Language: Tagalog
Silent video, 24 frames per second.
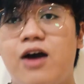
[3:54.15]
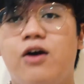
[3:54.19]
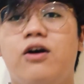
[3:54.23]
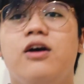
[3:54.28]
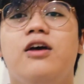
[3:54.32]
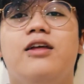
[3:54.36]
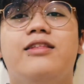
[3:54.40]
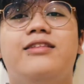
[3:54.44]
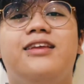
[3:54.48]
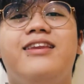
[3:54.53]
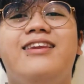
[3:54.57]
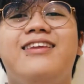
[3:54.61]
ako.
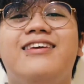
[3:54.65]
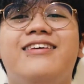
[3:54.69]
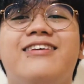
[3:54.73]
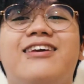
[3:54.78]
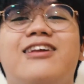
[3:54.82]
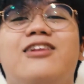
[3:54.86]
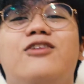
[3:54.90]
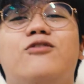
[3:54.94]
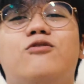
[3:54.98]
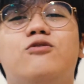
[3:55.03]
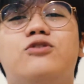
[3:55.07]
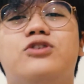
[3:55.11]

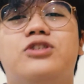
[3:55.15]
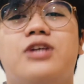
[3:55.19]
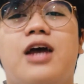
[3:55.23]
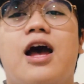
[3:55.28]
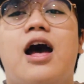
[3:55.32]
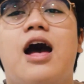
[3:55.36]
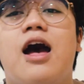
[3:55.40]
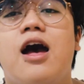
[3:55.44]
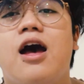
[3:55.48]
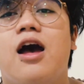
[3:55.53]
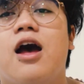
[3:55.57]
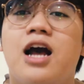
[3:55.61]
Tinigil ko
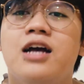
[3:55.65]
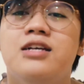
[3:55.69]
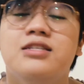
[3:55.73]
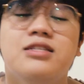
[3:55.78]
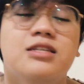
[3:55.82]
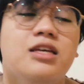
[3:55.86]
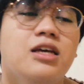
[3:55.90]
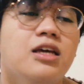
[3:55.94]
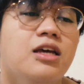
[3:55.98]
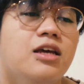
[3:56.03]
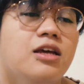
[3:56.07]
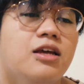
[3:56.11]
siya
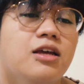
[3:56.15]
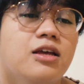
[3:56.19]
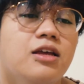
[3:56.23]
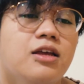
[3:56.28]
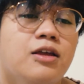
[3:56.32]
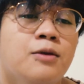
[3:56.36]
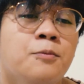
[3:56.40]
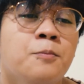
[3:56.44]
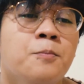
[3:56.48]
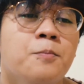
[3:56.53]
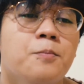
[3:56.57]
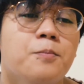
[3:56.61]
kasi
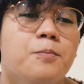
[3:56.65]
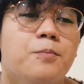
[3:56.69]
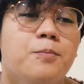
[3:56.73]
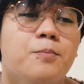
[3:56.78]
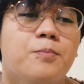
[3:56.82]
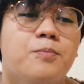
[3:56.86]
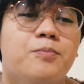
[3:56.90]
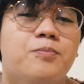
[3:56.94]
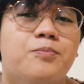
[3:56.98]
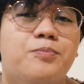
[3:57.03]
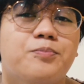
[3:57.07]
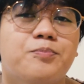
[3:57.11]

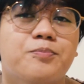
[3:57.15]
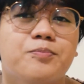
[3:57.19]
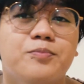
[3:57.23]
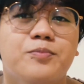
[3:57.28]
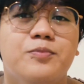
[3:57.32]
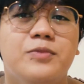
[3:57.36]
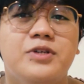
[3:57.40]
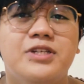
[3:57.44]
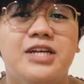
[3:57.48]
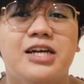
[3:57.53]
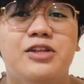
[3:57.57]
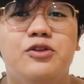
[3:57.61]

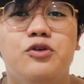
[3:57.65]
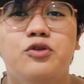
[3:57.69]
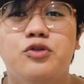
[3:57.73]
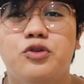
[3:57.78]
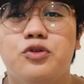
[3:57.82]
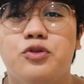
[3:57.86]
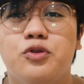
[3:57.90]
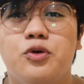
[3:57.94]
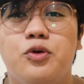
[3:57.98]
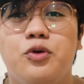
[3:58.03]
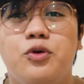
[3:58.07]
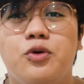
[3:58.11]
masyadong
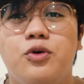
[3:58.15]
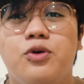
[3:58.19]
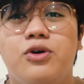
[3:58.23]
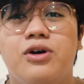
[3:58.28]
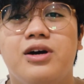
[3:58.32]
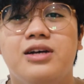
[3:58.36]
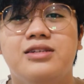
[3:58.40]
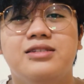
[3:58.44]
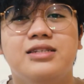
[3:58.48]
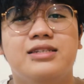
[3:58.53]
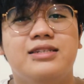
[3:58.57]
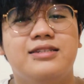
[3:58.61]
totoo.
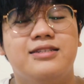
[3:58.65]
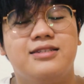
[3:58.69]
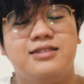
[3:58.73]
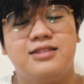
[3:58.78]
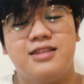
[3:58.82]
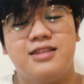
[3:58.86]
As in,